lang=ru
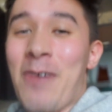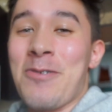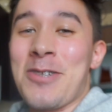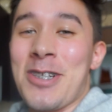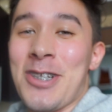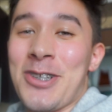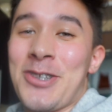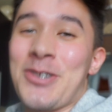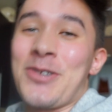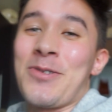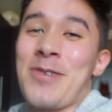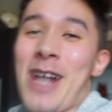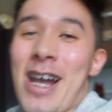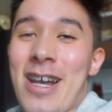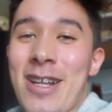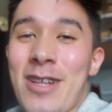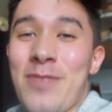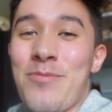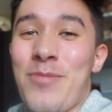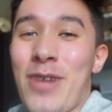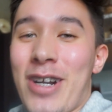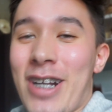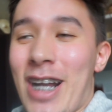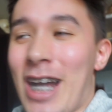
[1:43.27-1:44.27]
в следующем
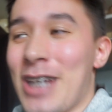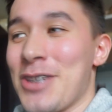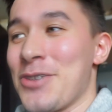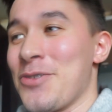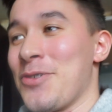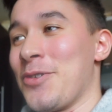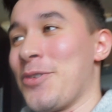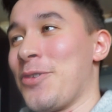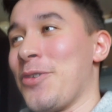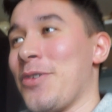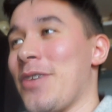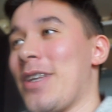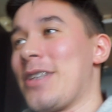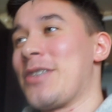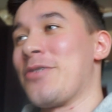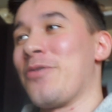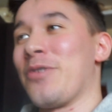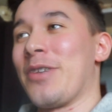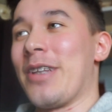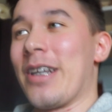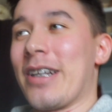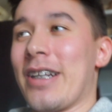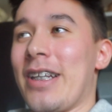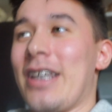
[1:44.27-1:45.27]
кадре показывают вот эти
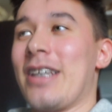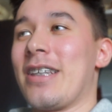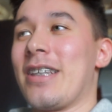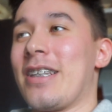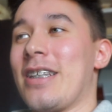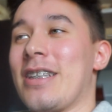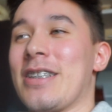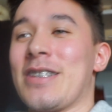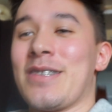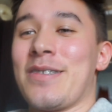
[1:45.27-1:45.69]
вот наклейки из